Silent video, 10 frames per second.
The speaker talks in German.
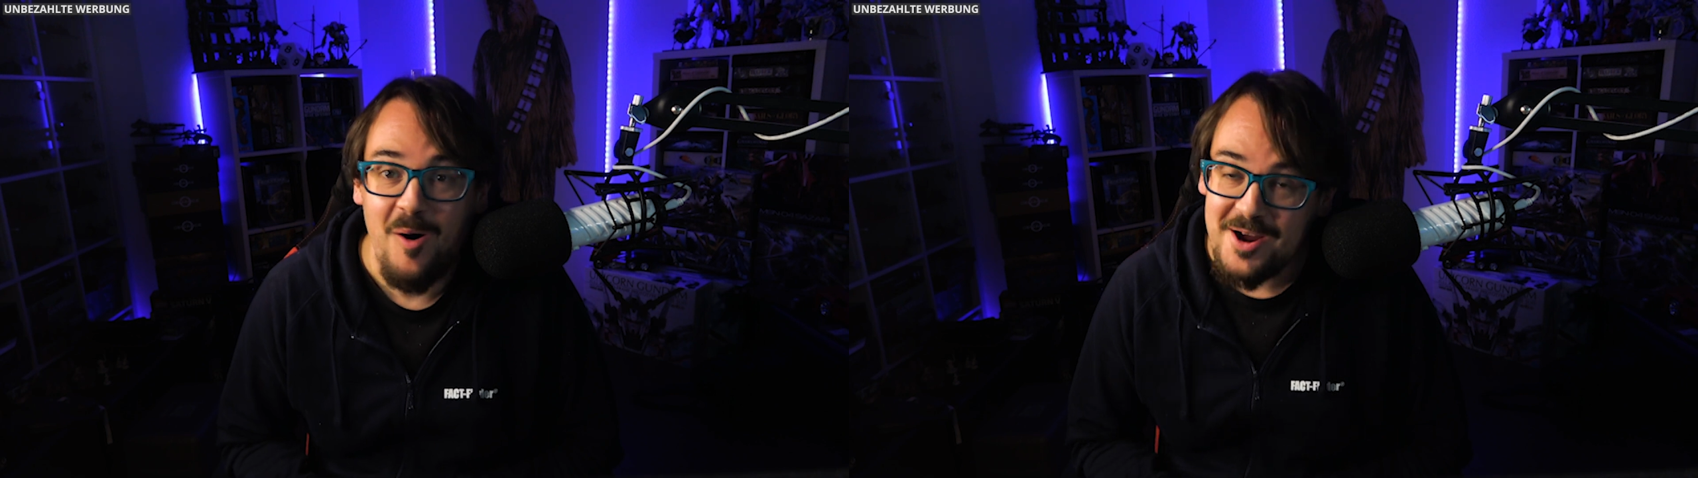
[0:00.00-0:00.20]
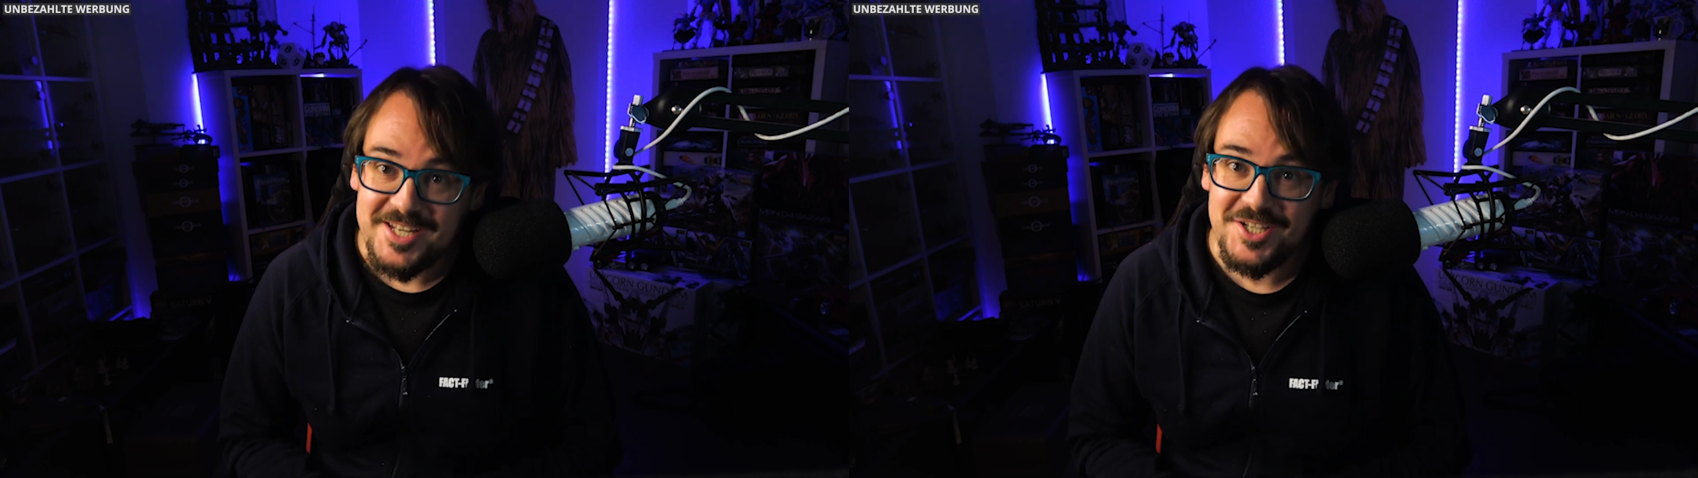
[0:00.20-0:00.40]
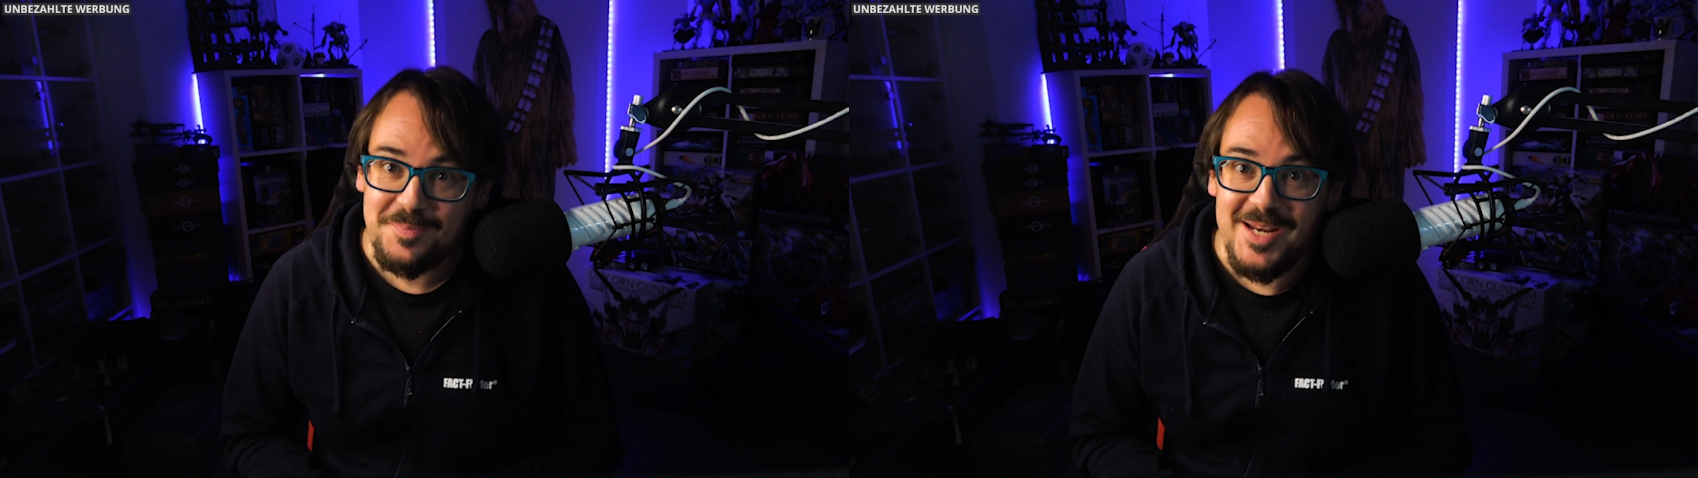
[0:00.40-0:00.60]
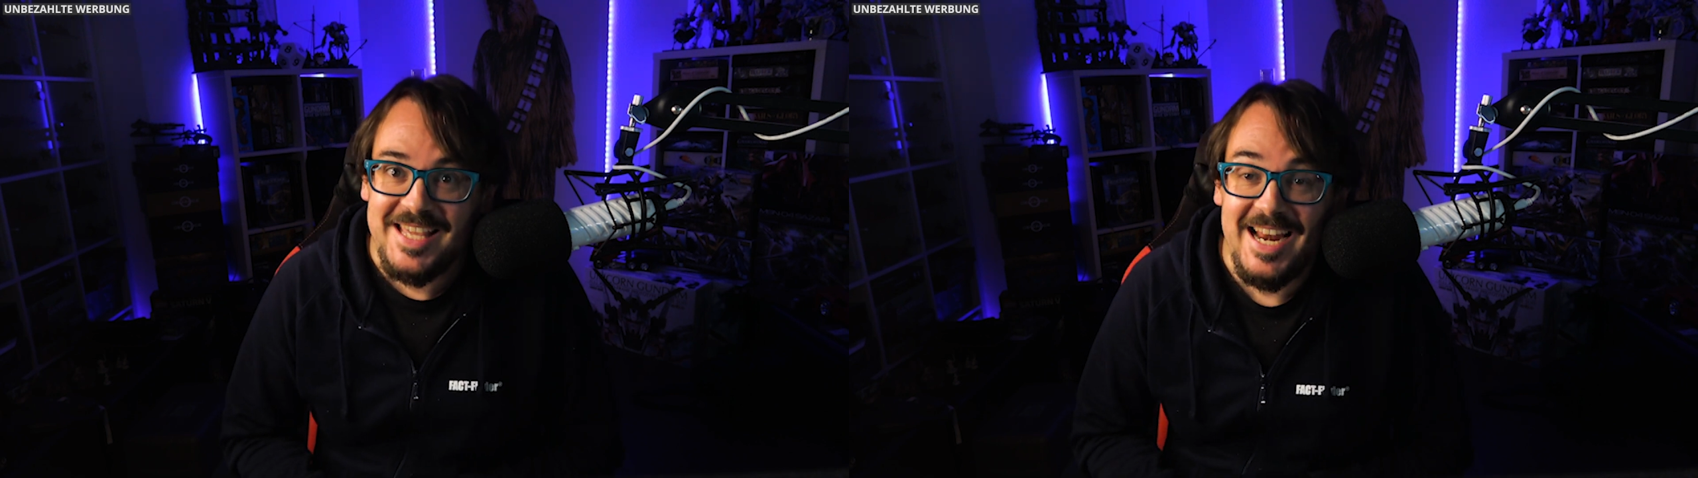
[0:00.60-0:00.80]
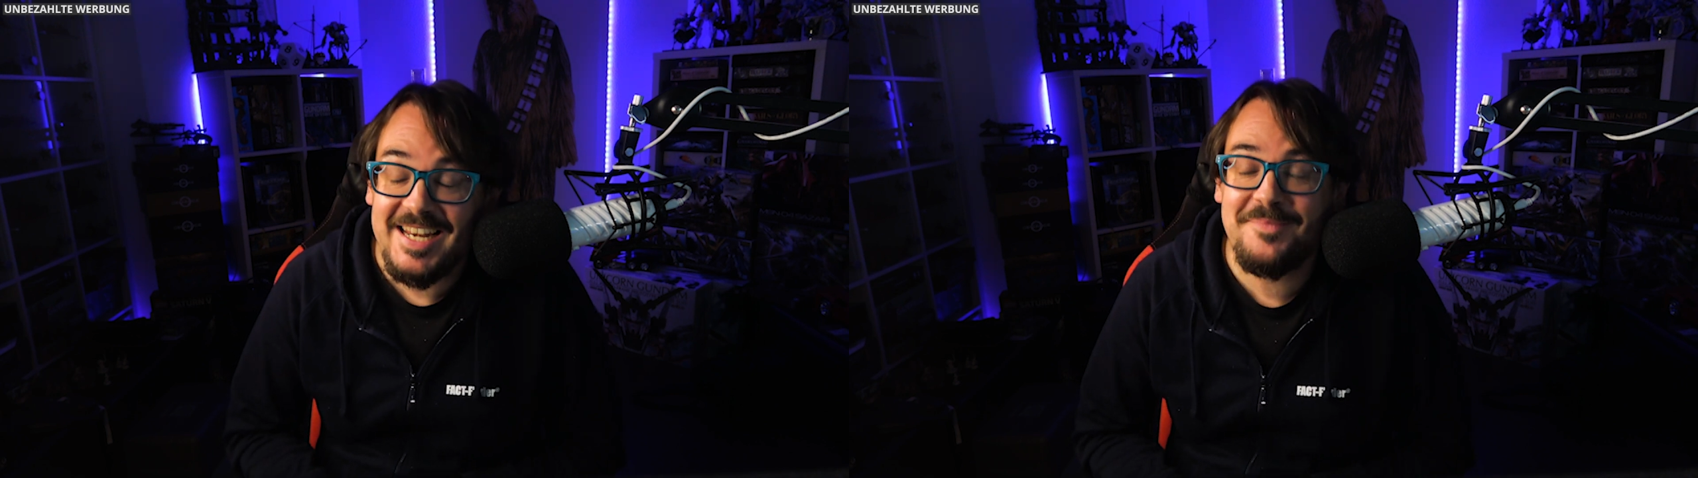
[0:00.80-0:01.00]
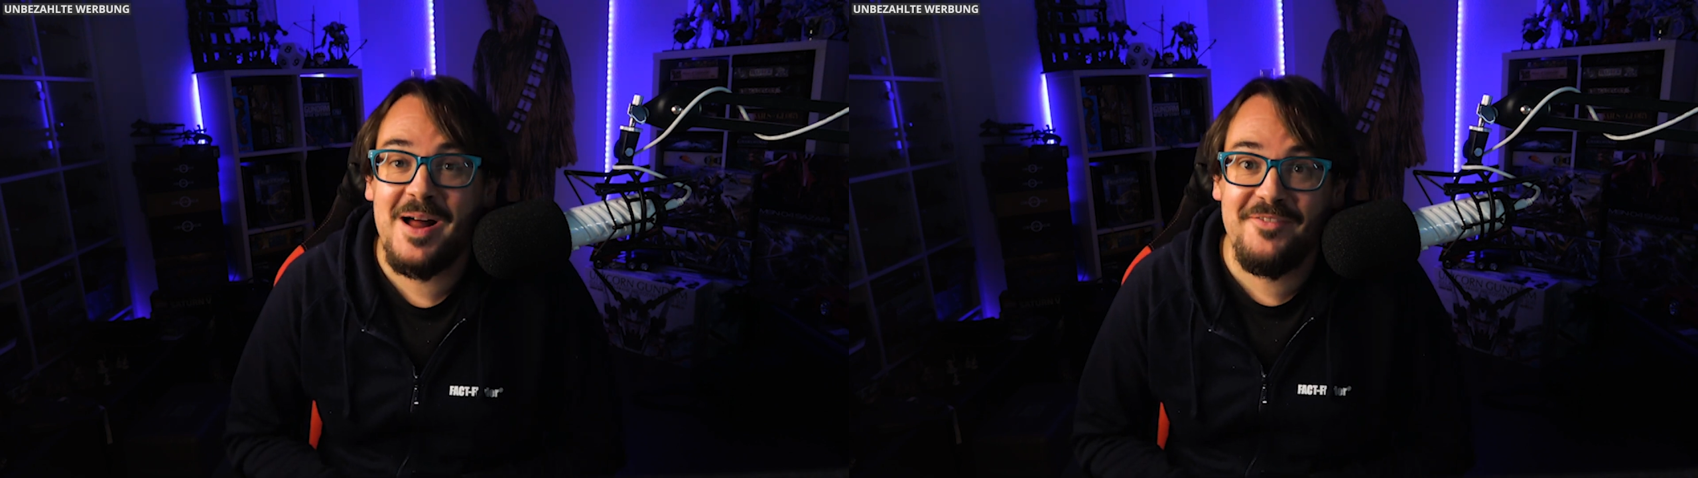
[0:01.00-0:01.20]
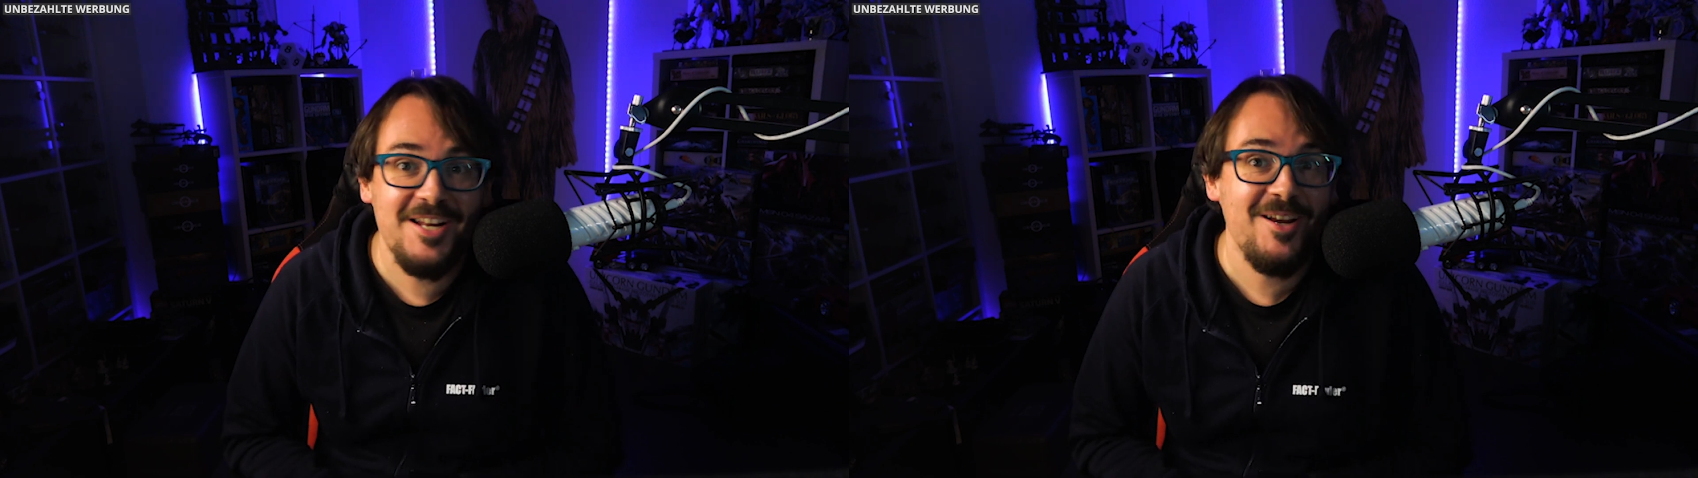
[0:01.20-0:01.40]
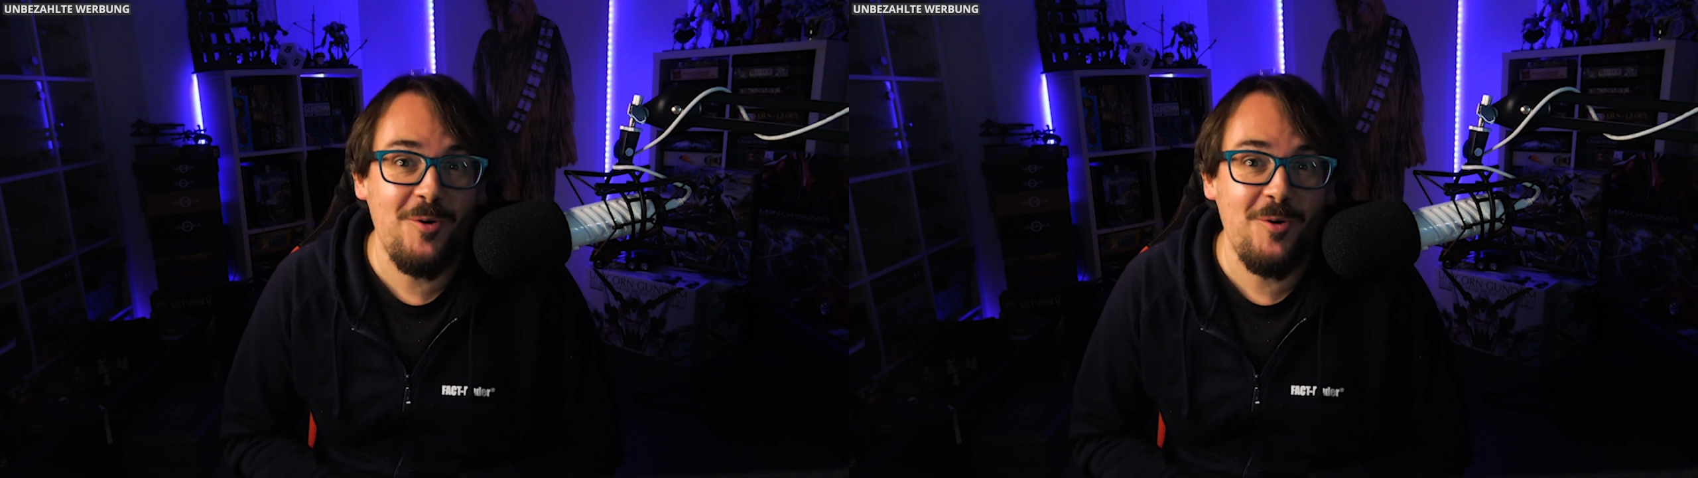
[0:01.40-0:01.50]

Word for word: Heute spiele ich endlich mal wieder